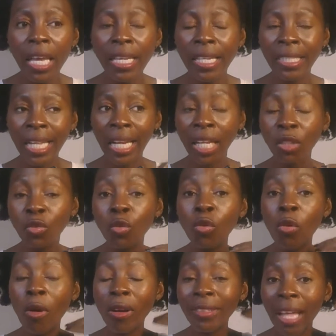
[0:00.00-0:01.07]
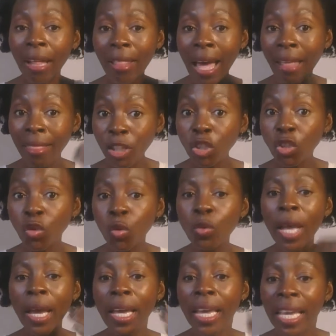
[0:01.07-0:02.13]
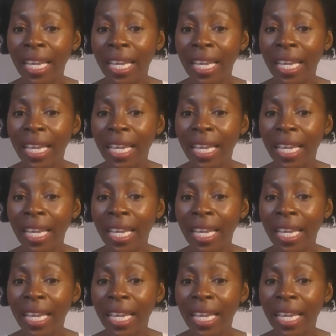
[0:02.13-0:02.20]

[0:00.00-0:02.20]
y es la que tú luego te haces tuya